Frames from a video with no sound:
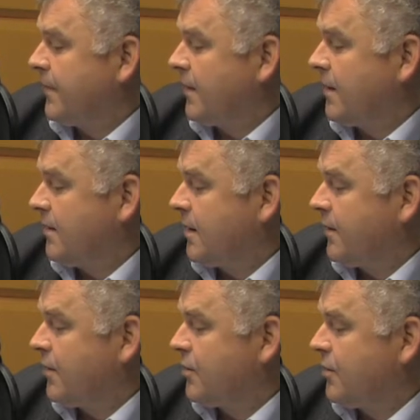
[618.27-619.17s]
mm,
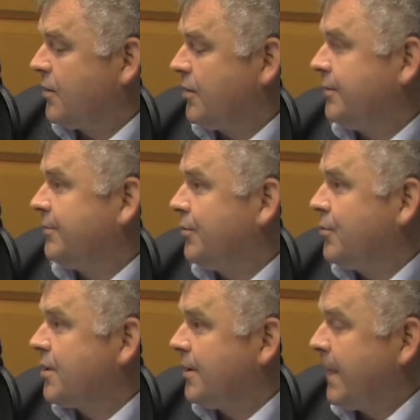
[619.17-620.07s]
najwięksi
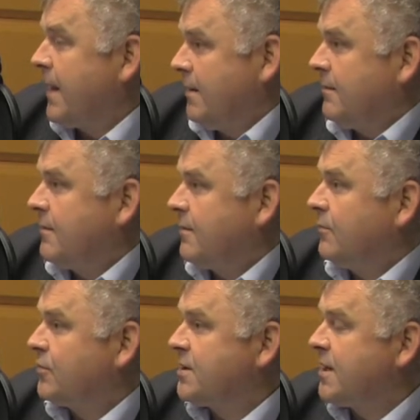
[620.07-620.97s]
ludzie no,
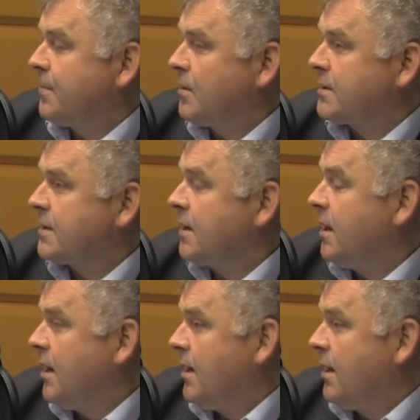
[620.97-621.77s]
ówczesnej Polski.